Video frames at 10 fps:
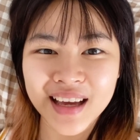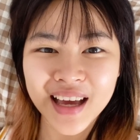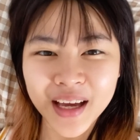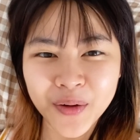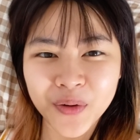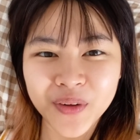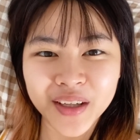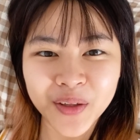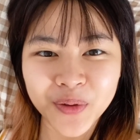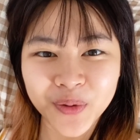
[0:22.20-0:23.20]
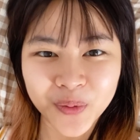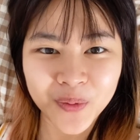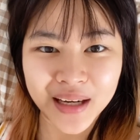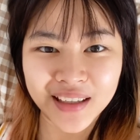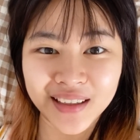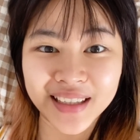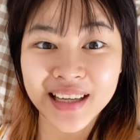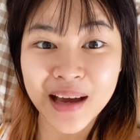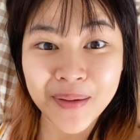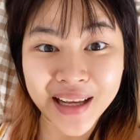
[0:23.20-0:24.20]
ให้ทุกคนได้ดูทุกวันเลย
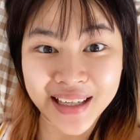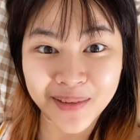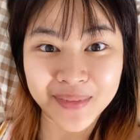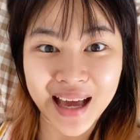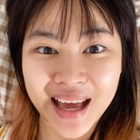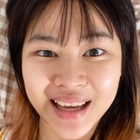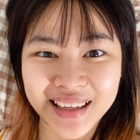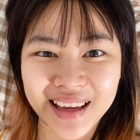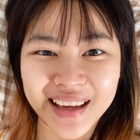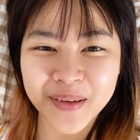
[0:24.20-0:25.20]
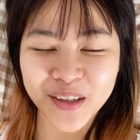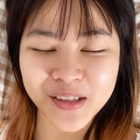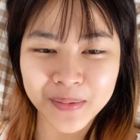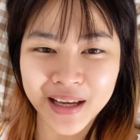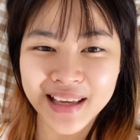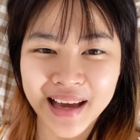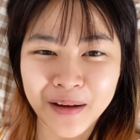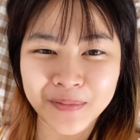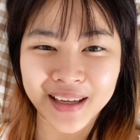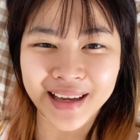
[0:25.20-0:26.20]
ถ้าแพนทำได้นะแพนก็จะพยายาม
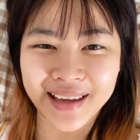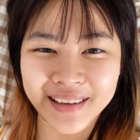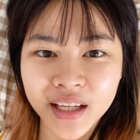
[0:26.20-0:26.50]
นะคะ